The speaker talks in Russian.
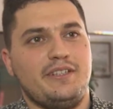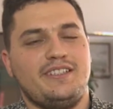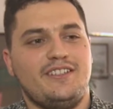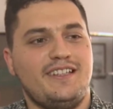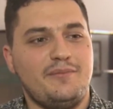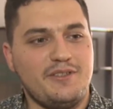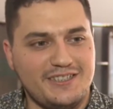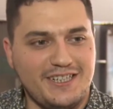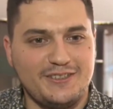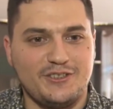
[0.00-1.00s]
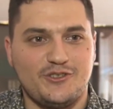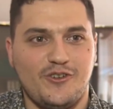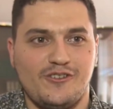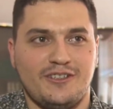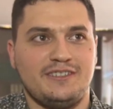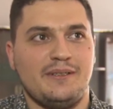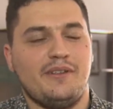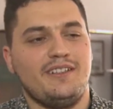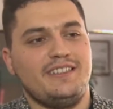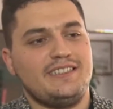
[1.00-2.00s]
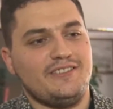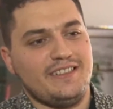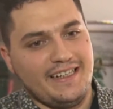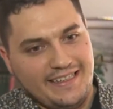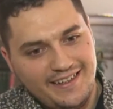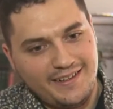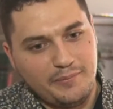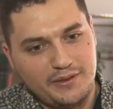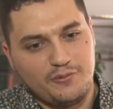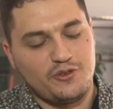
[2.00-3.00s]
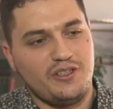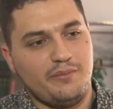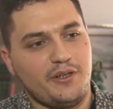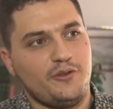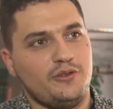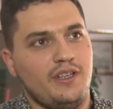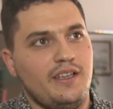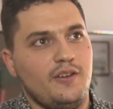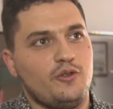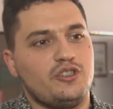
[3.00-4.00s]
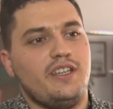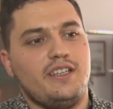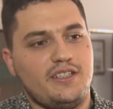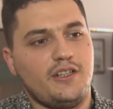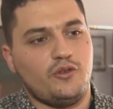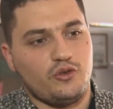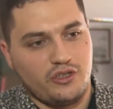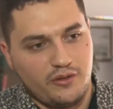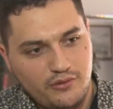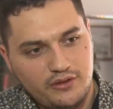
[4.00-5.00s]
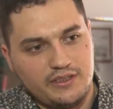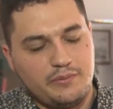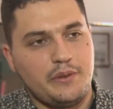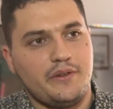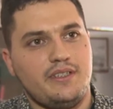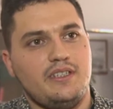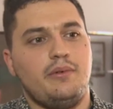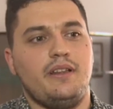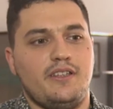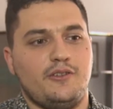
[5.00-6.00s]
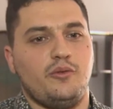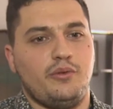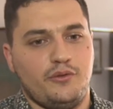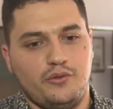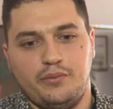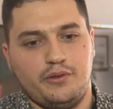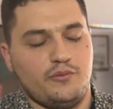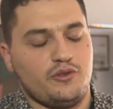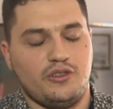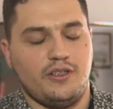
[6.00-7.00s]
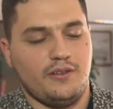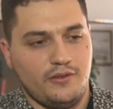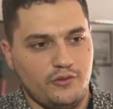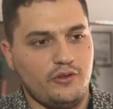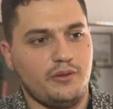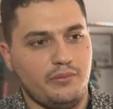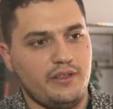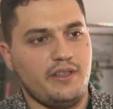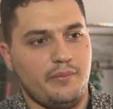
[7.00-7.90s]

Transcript: представитель администрации школы, за молодых своих коллег, потому что они придут, уже есть те, кто уже работает с 1 сентября, те, кто придут, потому что ну, это было